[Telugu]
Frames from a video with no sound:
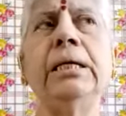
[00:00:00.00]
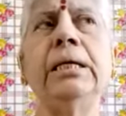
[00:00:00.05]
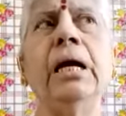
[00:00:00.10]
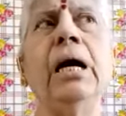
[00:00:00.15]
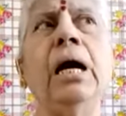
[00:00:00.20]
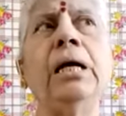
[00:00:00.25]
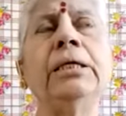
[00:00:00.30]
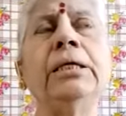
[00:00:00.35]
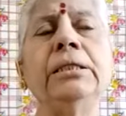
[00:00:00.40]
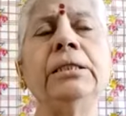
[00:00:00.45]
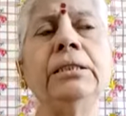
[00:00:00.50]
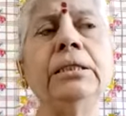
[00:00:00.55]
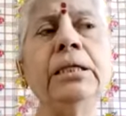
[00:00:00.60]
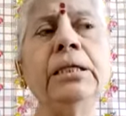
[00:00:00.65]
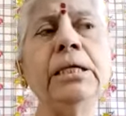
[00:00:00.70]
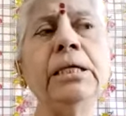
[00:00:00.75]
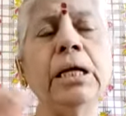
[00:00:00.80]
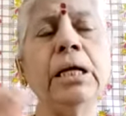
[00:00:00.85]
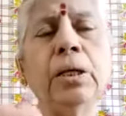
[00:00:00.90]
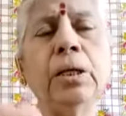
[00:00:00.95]
ఆ
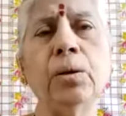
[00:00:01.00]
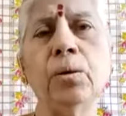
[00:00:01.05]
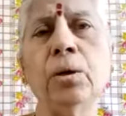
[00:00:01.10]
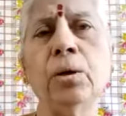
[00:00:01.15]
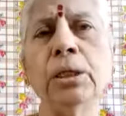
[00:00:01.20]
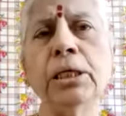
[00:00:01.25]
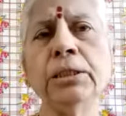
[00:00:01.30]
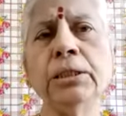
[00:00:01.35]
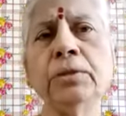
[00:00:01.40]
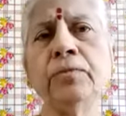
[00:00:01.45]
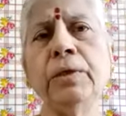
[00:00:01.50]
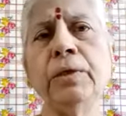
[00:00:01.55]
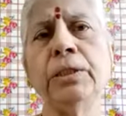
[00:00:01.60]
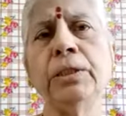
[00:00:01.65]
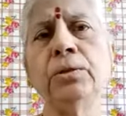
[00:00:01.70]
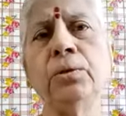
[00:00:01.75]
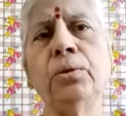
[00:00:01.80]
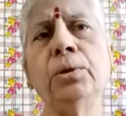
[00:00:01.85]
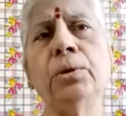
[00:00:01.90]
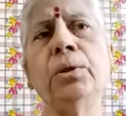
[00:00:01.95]
ఇంద్రియ
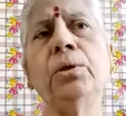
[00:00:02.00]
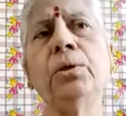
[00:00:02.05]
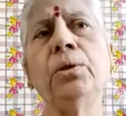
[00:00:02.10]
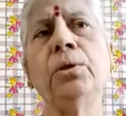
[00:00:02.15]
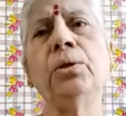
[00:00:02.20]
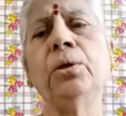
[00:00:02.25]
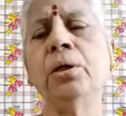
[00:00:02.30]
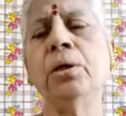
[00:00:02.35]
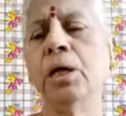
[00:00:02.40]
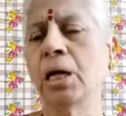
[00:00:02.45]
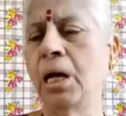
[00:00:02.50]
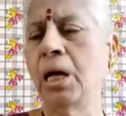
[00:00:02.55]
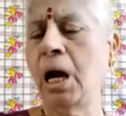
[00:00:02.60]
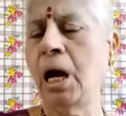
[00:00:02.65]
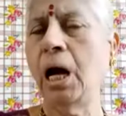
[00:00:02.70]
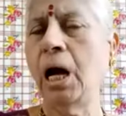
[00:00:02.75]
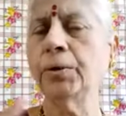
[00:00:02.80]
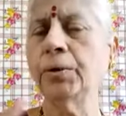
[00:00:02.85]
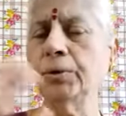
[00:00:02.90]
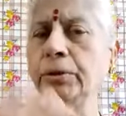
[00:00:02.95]
లోలత్వంతోనో ఆ
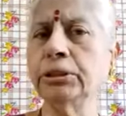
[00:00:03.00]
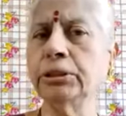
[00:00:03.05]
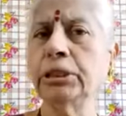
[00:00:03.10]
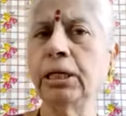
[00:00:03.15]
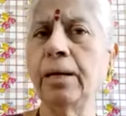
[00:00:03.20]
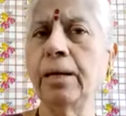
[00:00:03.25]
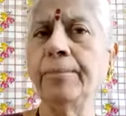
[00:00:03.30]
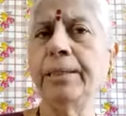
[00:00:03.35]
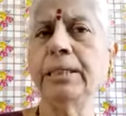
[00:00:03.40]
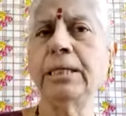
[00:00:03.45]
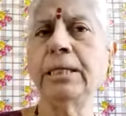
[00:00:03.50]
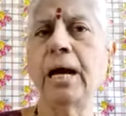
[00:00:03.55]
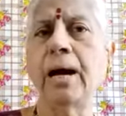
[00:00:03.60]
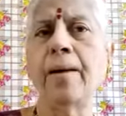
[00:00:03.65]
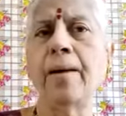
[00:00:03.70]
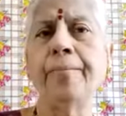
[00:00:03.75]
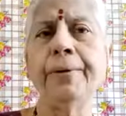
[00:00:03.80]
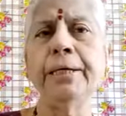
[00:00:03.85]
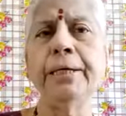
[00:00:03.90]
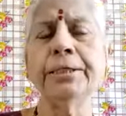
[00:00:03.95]
రుచుల మీద
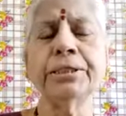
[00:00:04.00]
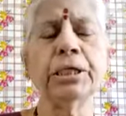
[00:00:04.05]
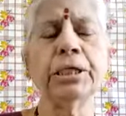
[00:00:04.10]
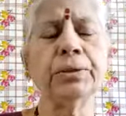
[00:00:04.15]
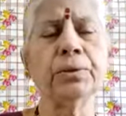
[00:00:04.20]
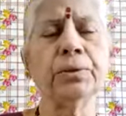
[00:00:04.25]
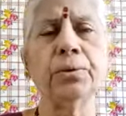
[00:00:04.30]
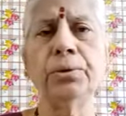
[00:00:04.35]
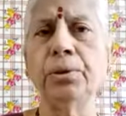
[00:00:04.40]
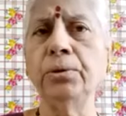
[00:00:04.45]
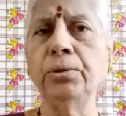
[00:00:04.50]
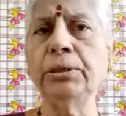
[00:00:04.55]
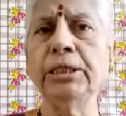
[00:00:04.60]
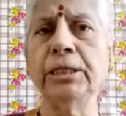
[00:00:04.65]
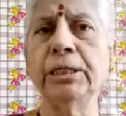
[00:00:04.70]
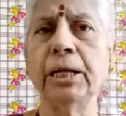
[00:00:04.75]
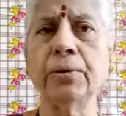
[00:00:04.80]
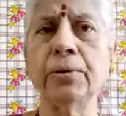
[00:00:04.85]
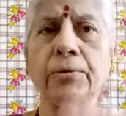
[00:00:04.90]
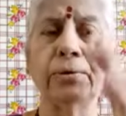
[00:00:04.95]
అపేక్షతోనో
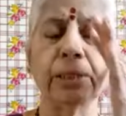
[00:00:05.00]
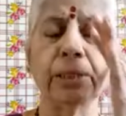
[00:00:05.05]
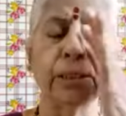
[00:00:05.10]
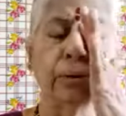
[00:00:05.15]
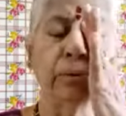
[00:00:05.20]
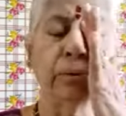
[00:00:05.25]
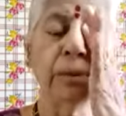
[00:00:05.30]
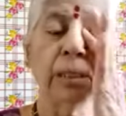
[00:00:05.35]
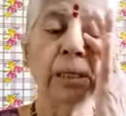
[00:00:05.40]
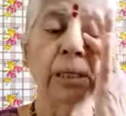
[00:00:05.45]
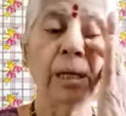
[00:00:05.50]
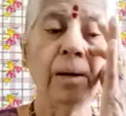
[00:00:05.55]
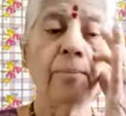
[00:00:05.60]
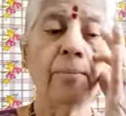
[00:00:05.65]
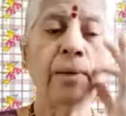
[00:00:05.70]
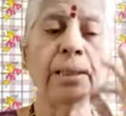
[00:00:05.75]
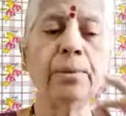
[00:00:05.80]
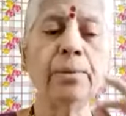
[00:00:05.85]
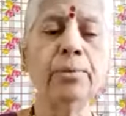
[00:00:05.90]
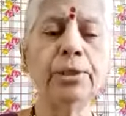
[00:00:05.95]
తినకూడదు
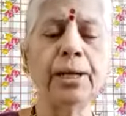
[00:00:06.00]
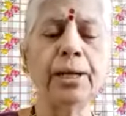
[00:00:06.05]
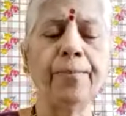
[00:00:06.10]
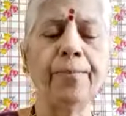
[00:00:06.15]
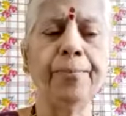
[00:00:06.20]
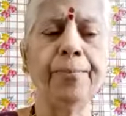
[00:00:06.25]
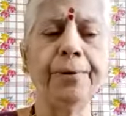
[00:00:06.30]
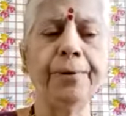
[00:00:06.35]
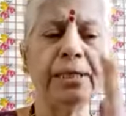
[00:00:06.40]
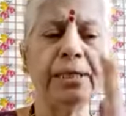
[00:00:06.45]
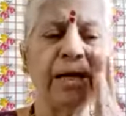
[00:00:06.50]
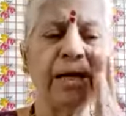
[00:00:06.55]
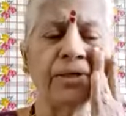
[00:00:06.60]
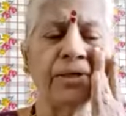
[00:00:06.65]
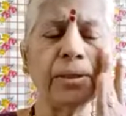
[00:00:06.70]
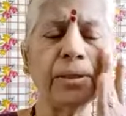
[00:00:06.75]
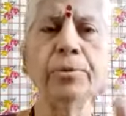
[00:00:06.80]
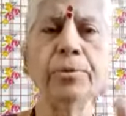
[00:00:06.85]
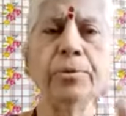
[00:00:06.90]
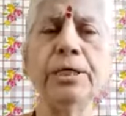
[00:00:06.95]
మనము ఎప్పుడు
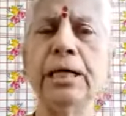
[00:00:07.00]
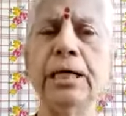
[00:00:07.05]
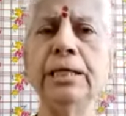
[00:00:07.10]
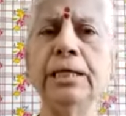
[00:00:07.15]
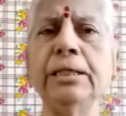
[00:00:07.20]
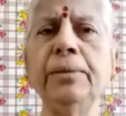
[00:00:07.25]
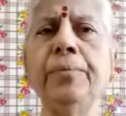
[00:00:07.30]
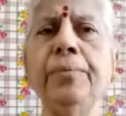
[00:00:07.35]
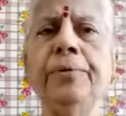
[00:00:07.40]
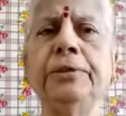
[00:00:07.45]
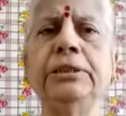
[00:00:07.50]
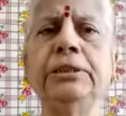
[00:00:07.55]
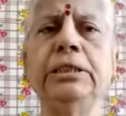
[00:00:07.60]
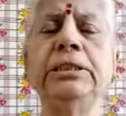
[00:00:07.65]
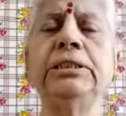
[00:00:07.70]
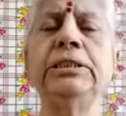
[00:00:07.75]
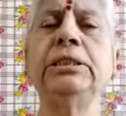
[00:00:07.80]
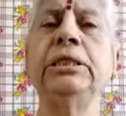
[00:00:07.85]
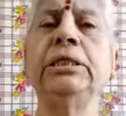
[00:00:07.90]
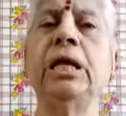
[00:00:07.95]
ఎవరము ఏది
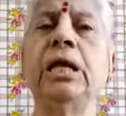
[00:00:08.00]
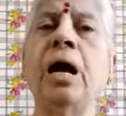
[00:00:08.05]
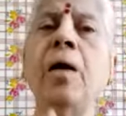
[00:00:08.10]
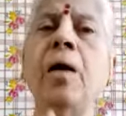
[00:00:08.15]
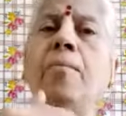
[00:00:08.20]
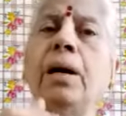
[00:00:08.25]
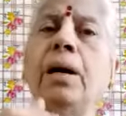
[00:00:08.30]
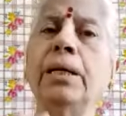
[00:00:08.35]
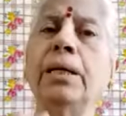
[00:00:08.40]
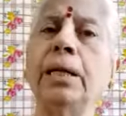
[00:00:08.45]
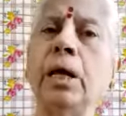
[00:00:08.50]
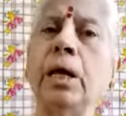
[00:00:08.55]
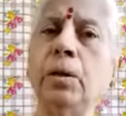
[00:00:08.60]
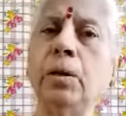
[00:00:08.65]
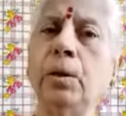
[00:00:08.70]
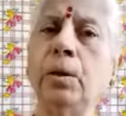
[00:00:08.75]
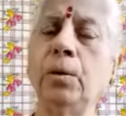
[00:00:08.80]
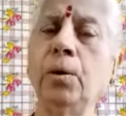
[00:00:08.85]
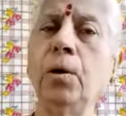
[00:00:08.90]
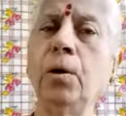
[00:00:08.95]
భుజించినా
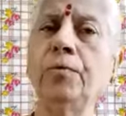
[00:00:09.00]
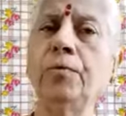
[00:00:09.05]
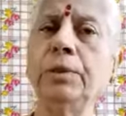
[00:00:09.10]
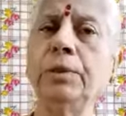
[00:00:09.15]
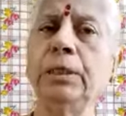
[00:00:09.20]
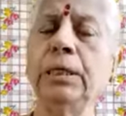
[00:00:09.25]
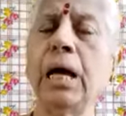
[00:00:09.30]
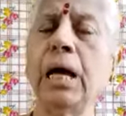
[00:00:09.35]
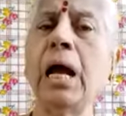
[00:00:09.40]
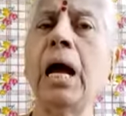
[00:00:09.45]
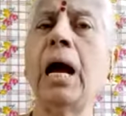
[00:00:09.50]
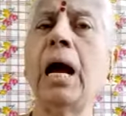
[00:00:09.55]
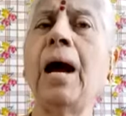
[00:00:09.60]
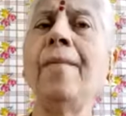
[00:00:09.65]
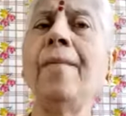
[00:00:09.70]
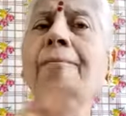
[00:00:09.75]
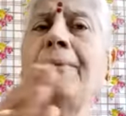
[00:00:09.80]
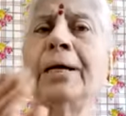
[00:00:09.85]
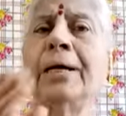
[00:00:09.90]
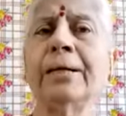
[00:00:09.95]
మనలో ఉన్న ఆ
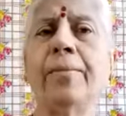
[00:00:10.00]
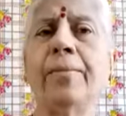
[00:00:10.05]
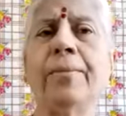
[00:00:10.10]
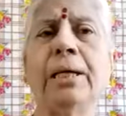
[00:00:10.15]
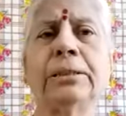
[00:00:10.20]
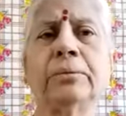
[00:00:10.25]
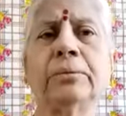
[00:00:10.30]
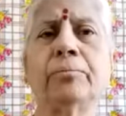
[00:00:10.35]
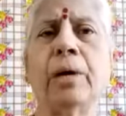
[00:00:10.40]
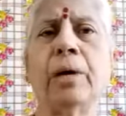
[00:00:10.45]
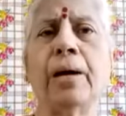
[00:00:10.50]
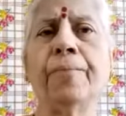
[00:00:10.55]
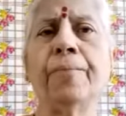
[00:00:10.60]
పరమాత్మ